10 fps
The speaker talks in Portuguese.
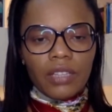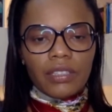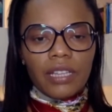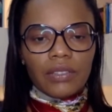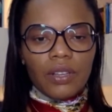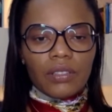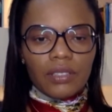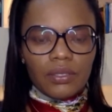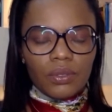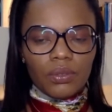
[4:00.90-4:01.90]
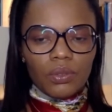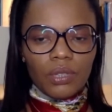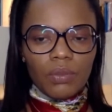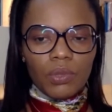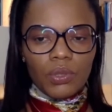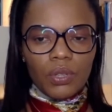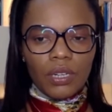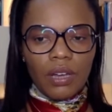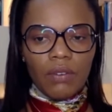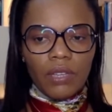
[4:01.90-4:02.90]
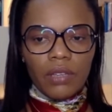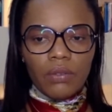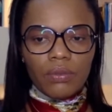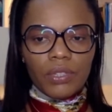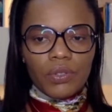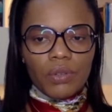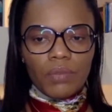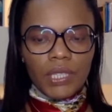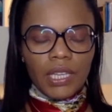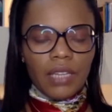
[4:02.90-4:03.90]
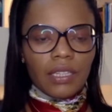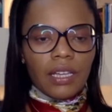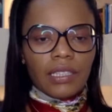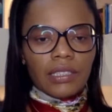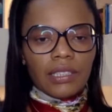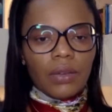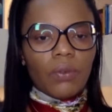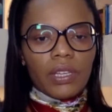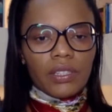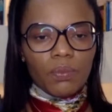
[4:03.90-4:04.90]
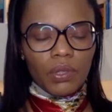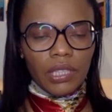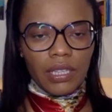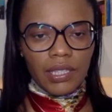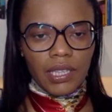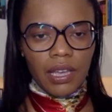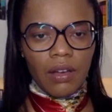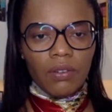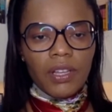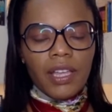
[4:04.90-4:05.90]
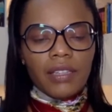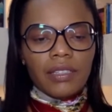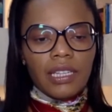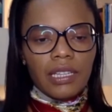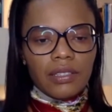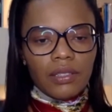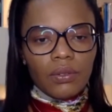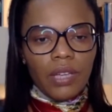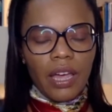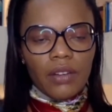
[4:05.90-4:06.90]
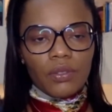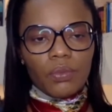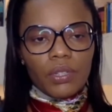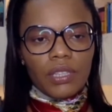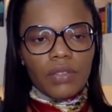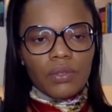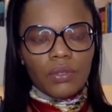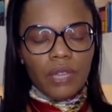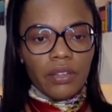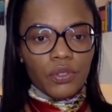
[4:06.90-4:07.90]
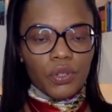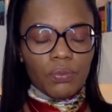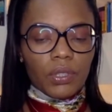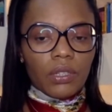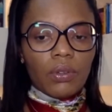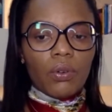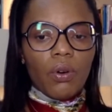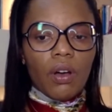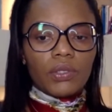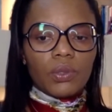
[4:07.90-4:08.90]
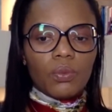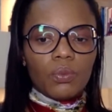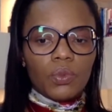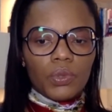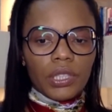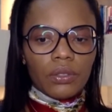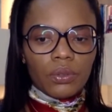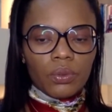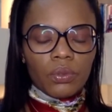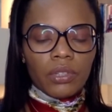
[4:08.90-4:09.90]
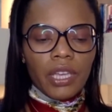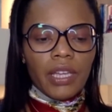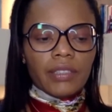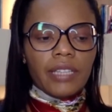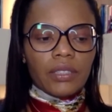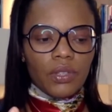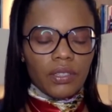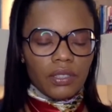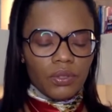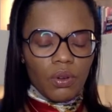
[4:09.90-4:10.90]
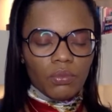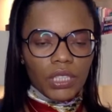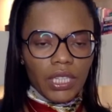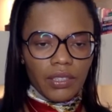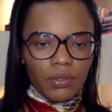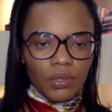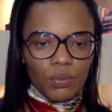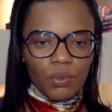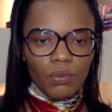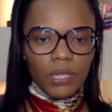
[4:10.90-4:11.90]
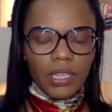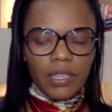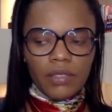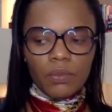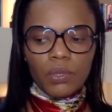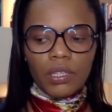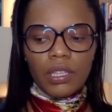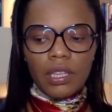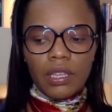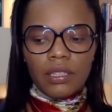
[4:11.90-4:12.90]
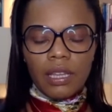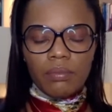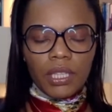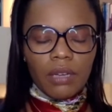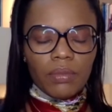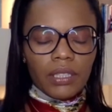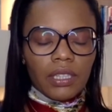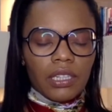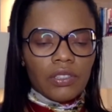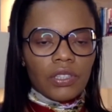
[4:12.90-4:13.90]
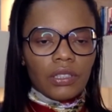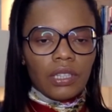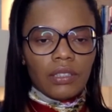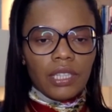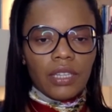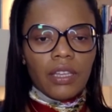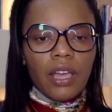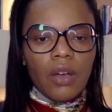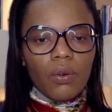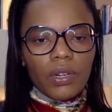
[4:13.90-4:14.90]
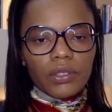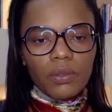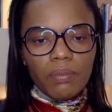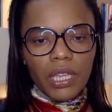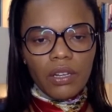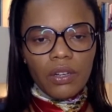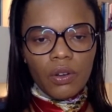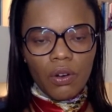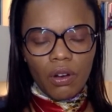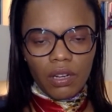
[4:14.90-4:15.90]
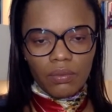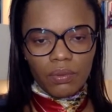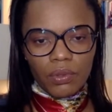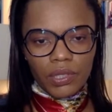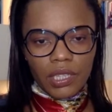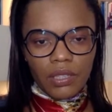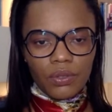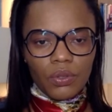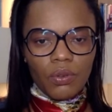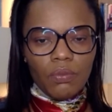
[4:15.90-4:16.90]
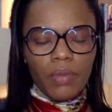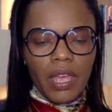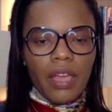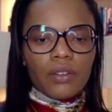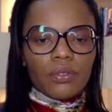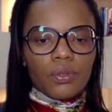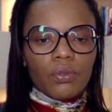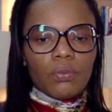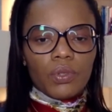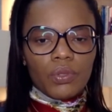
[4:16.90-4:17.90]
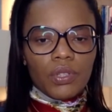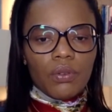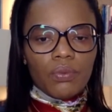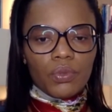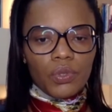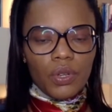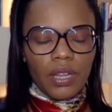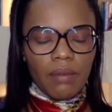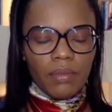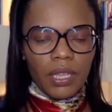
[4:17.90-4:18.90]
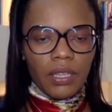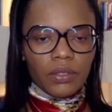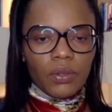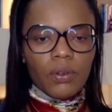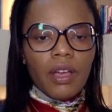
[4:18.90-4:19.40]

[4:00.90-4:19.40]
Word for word: da nossa estrutura emocional. Eu vejo a psicanálise com esse potencial nesse lugar de um processo educativo. Então, eu gosto muito das nossas comunicações públicas, porque, na minha maneira de entender, quanto melhor você souber sobre o seu funcionamento,